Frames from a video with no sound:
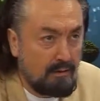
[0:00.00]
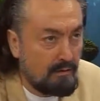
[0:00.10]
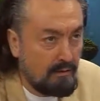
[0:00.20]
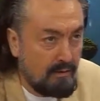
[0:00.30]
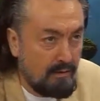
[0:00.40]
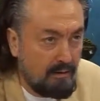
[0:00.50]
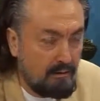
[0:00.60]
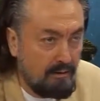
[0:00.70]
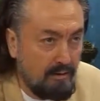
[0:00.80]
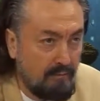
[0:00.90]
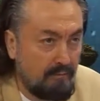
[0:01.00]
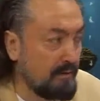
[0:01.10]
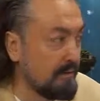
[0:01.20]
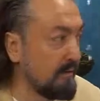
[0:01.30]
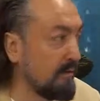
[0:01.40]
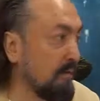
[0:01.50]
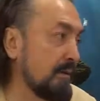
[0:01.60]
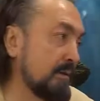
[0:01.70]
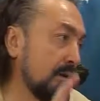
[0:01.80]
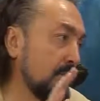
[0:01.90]
Öyle, Allah affetsin dedi.
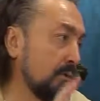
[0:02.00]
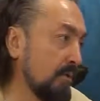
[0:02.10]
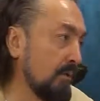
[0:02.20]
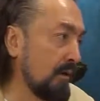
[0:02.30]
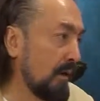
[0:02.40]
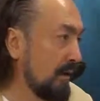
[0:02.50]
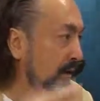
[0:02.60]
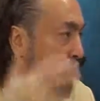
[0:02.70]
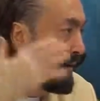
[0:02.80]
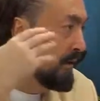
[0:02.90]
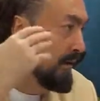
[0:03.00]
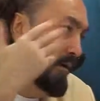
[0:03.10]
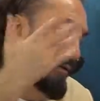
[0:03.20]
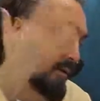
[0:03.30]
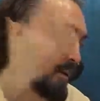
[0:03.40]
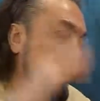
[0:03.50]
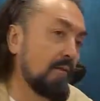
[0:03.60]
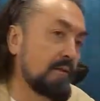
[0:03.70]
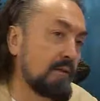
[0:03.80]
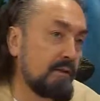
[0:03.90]
Ben istemiyorum dedi. Yani
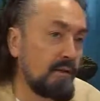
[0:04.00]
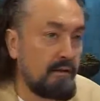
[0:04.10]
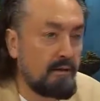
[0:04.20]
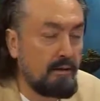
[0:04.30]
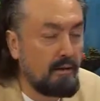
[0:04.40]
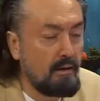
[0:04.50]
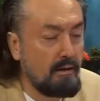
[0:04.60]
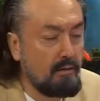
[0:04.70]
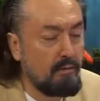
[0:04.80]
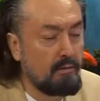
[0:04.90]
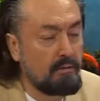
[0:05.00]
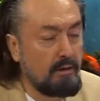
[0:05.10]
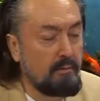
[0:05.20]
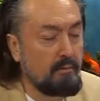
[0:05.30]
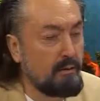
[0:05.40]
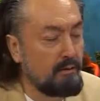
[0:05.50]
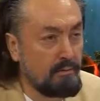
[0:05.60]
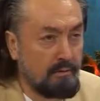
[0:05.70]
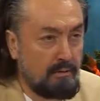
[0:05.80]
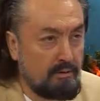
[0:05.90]
inşallah vazgeçerler dedi. Oktarım ben
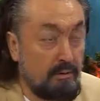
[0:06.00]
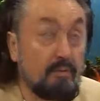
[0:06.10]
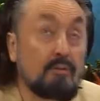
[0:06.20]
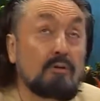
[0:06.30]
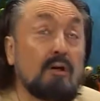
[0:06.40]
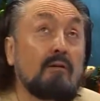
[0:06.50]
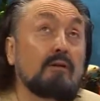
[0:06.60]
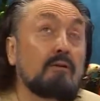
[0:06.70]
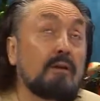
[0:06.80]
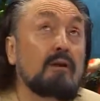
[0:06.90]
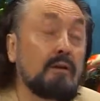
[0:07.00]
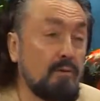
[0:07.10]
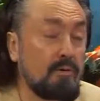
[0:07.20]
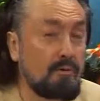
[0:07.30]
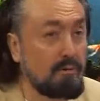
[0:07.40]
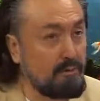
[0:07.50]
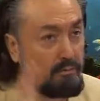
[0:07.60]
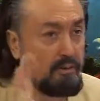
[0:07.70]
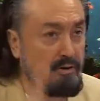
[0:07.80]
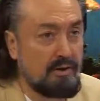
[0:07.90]
orada olacağım. O tavanda olanlar
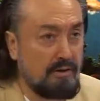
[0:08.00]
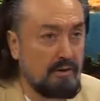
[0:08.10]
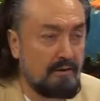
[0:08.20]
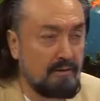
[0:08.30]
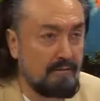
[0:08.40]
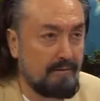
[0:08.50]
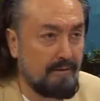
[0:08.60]
orada duracaklardı.